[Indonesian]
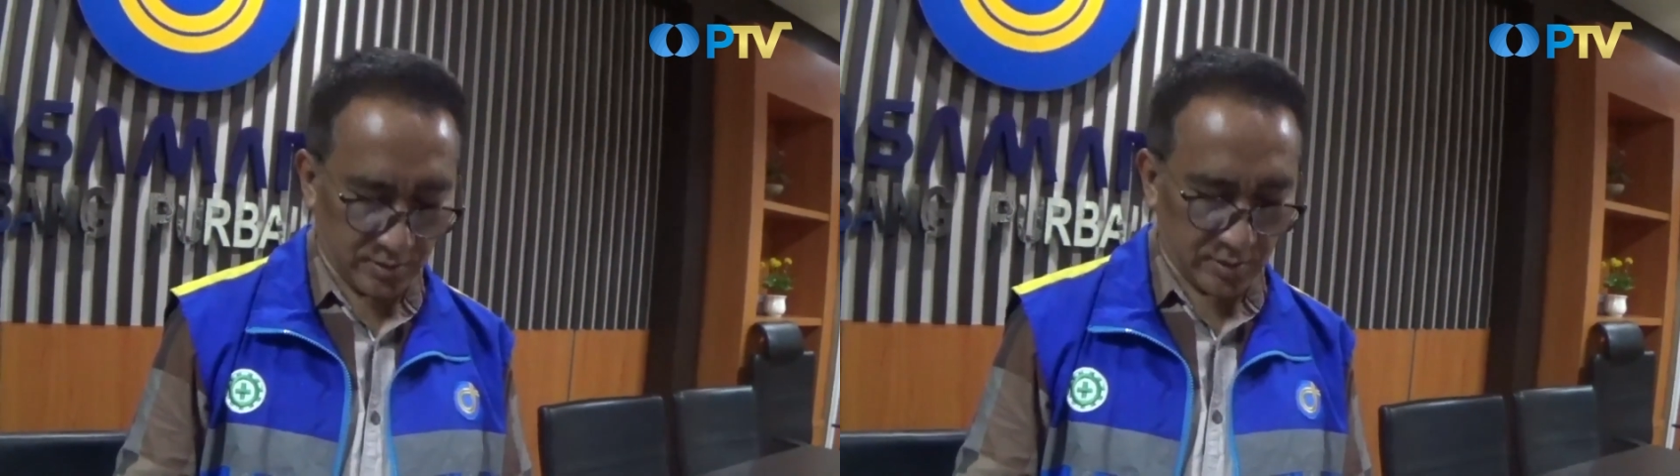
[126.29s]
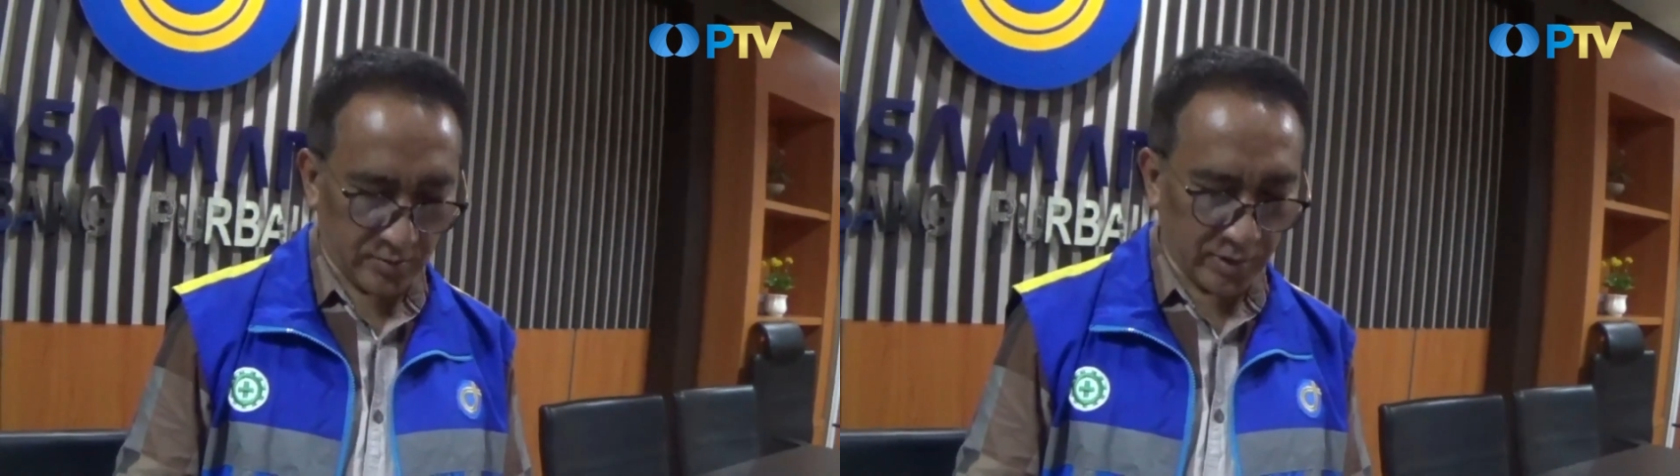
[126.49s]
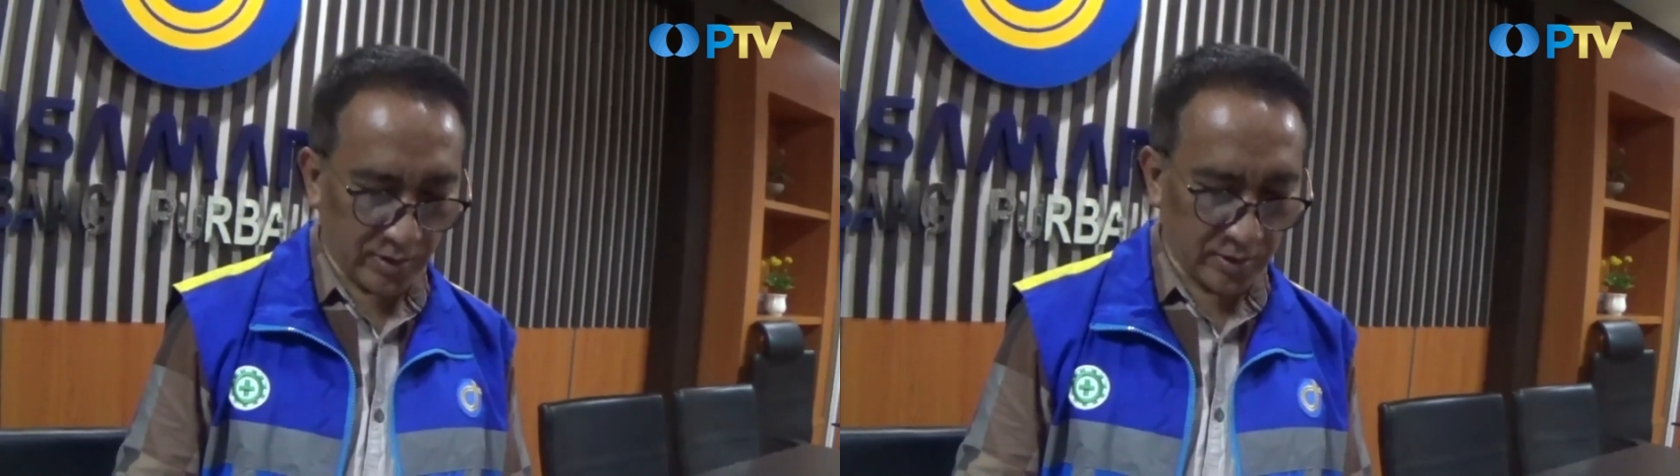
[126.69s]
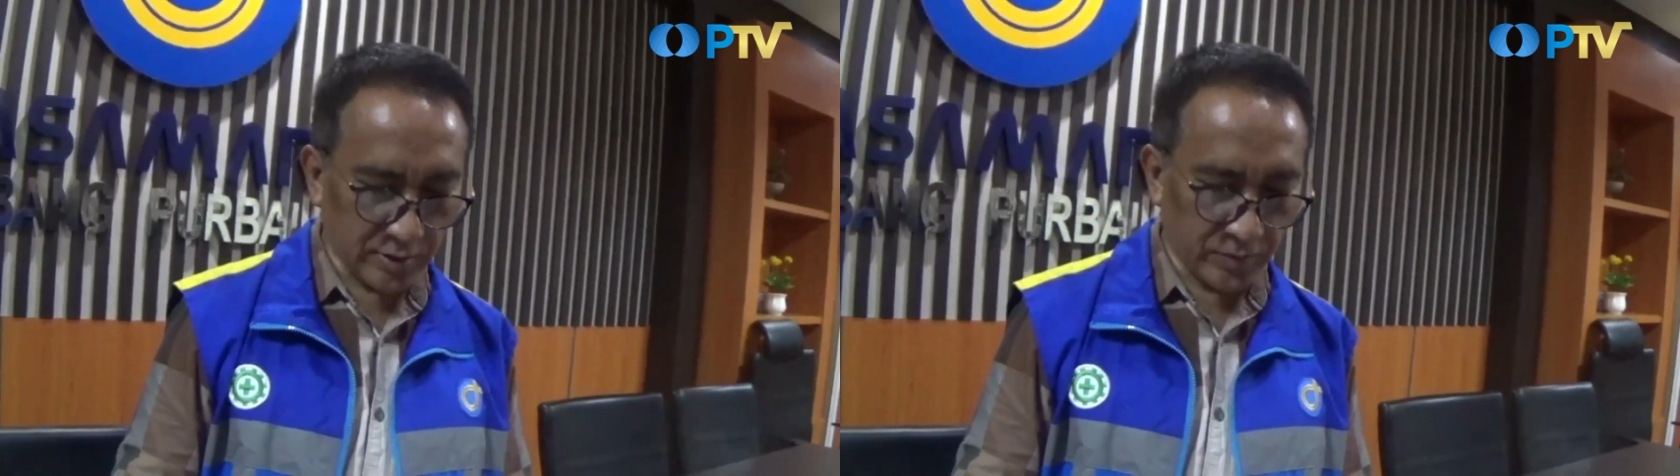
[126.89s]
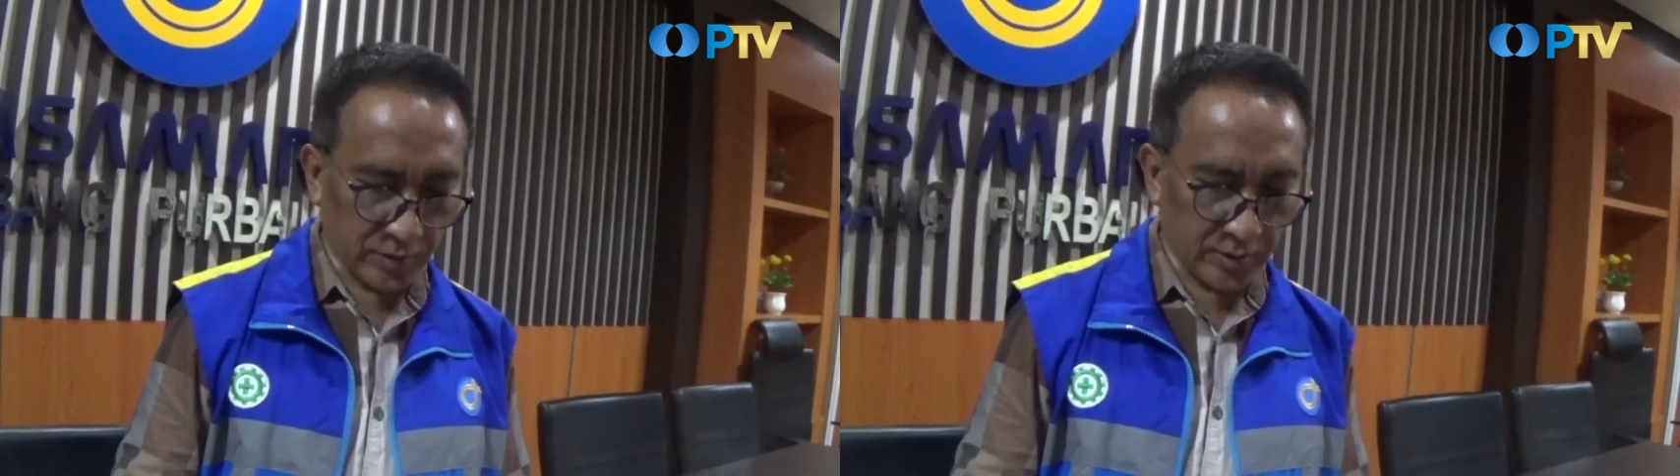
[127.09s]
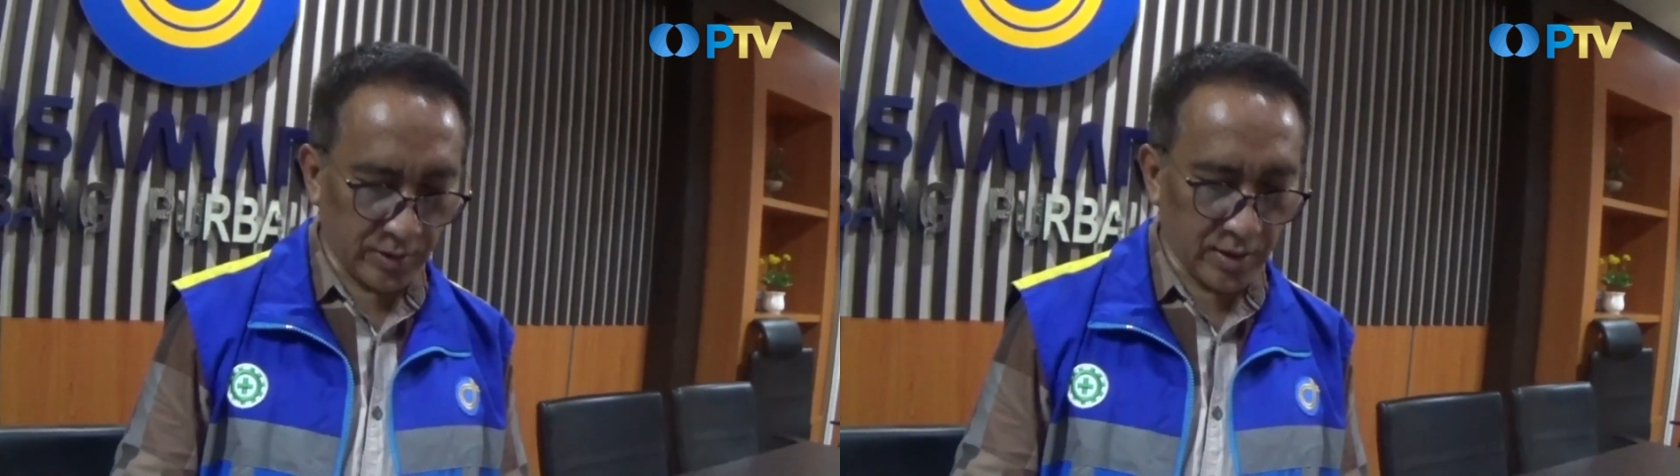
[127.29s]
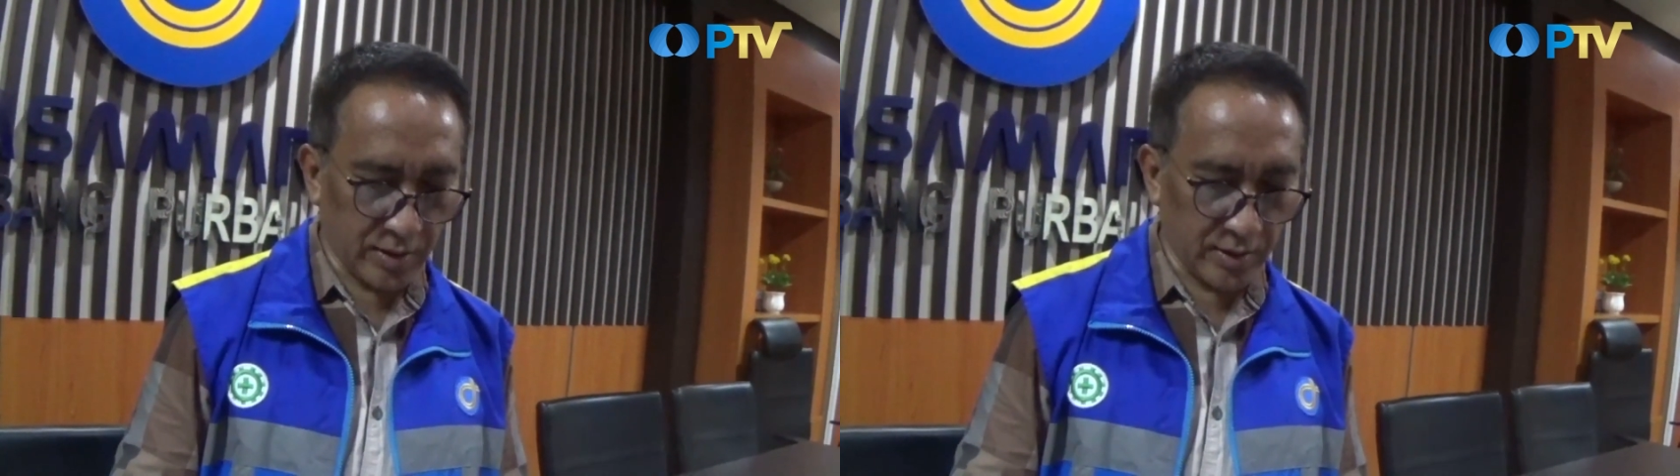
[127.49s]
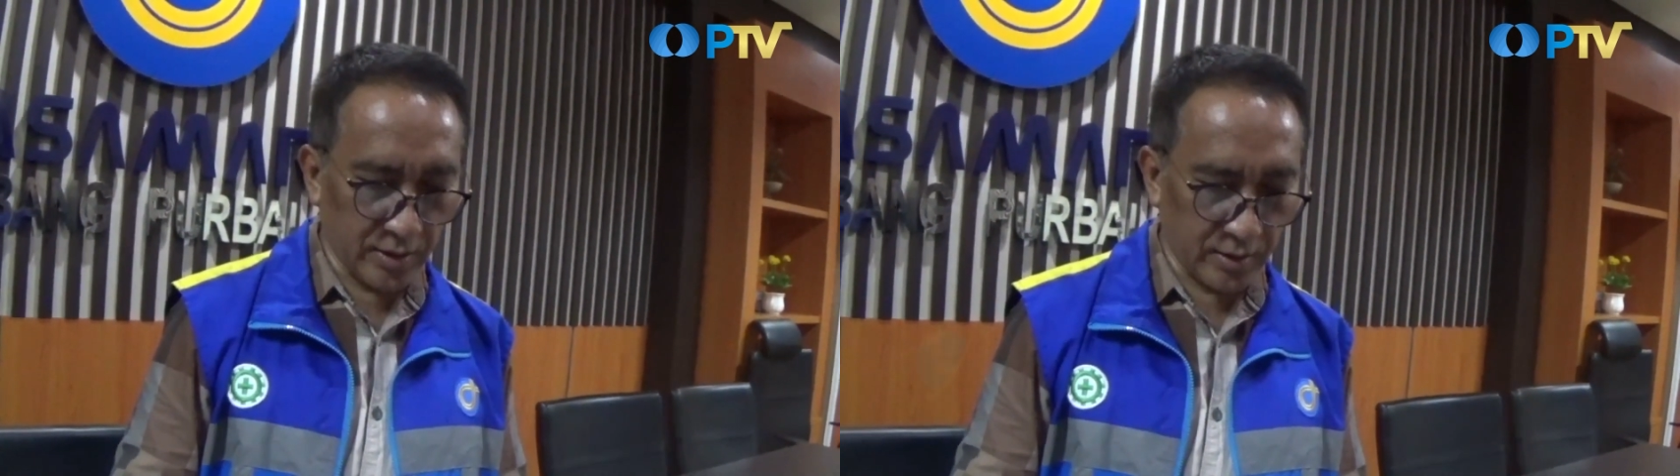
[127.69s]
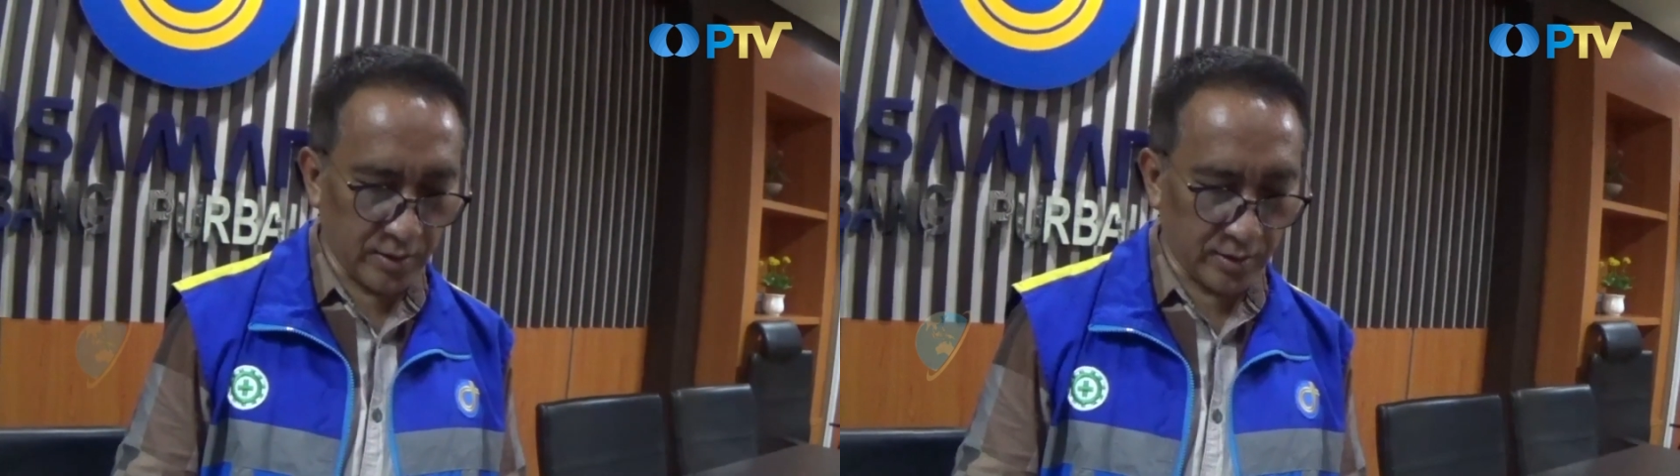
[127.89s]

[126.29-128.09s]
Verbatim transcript: kami lihat seperti hari-hari